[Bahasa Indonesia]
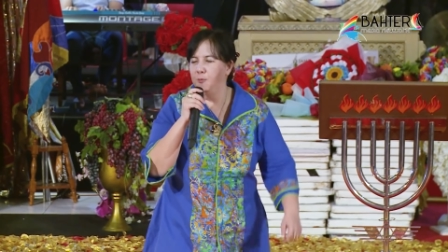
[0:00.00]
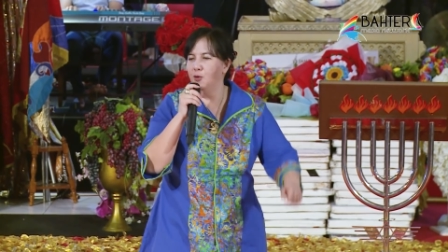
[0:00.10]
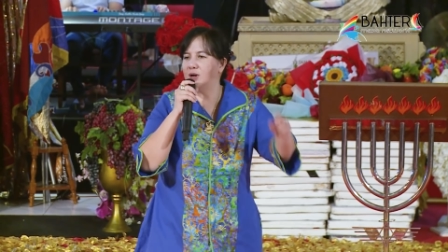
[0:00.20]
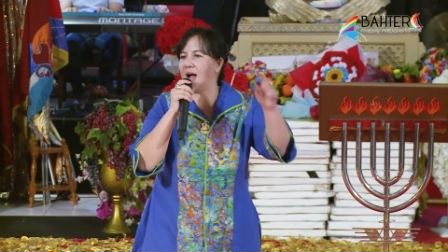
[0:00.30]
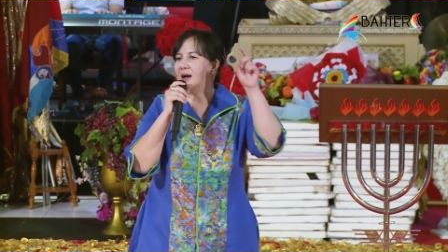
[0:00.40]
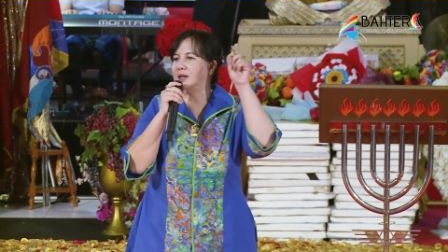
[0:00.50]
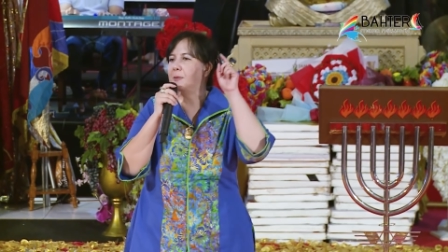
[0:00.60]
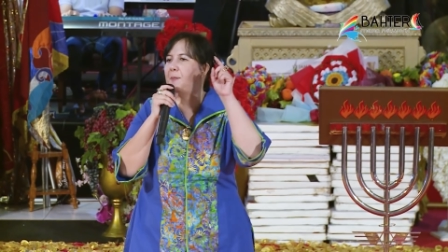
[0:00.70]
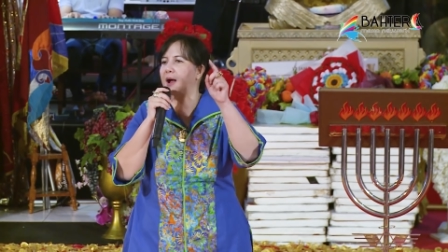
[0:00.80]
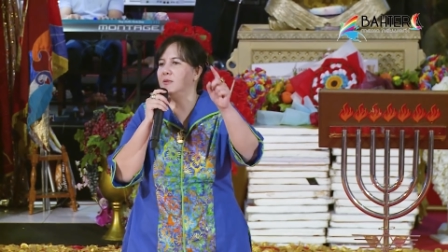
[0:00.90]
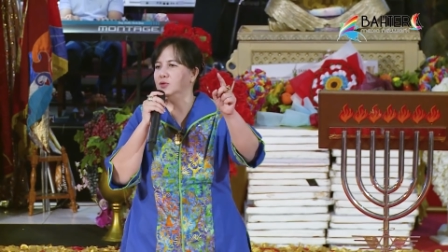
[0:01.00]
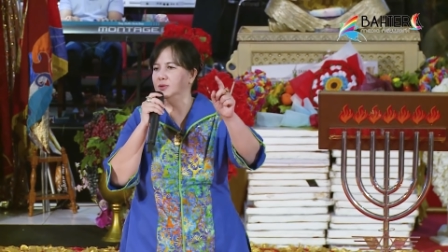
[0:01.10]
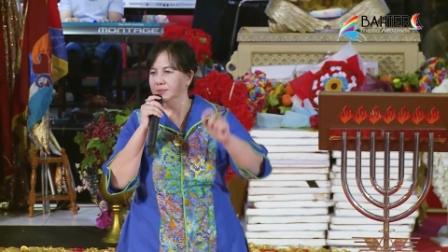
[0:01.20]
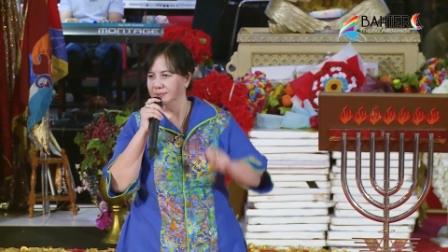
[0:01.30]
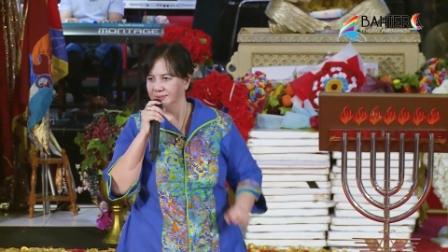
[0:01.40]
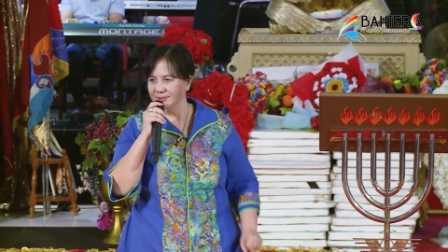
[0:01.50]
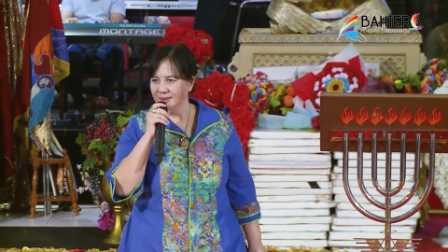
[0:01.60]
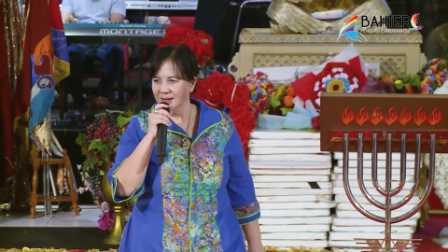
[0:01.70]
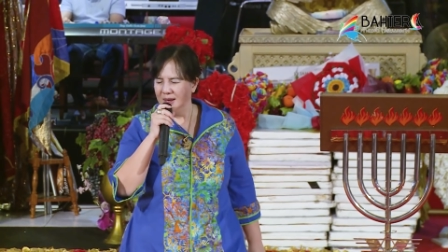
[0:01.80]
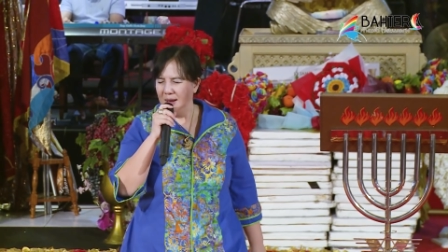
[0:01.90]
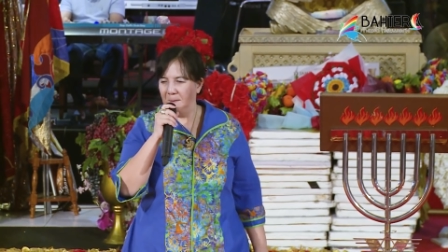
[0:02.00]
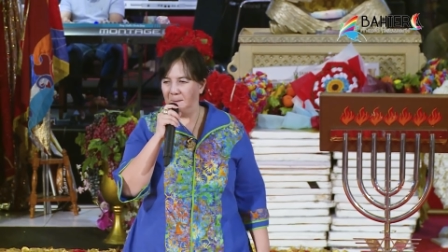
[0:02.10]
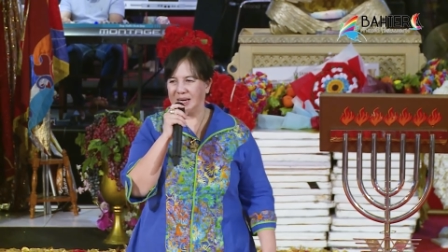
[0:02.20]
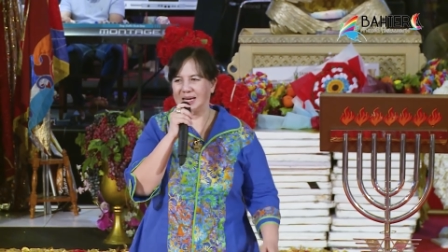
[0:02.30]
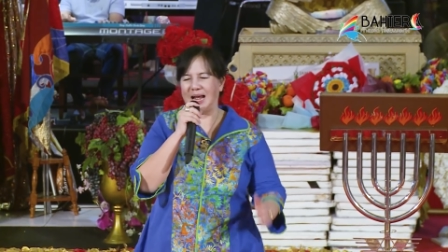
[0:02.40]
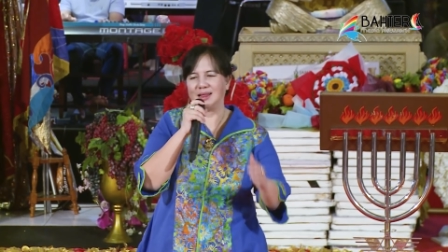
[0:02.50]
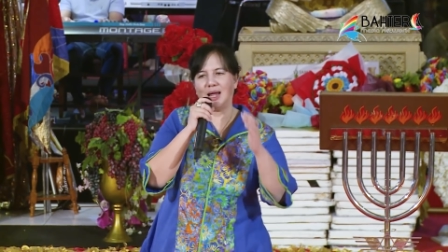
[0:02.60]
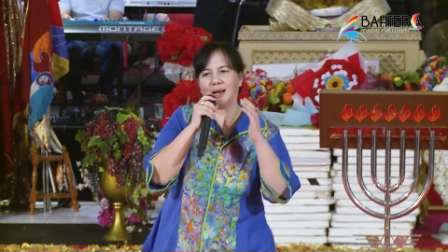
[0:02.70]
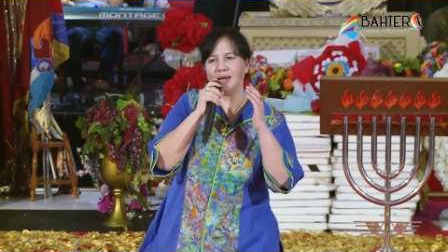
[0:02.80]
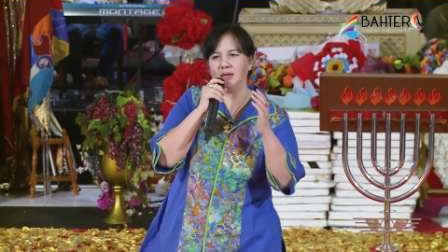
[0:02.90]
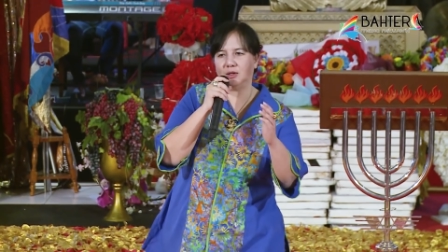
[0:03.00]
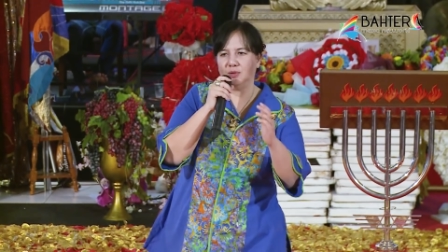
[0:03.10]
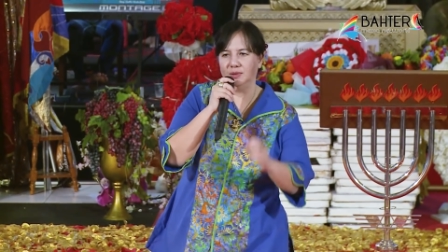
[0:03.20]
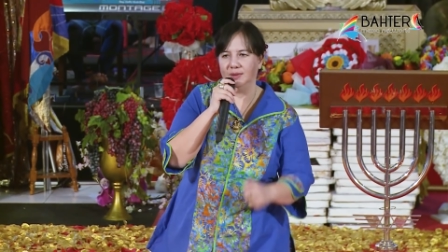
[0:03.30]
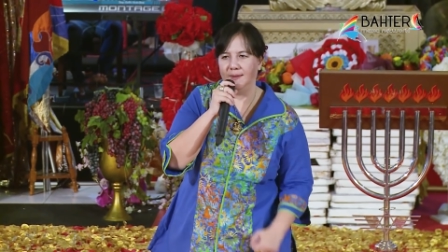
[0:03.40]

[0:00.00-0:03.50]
Buka gerbang. Perkatakan itu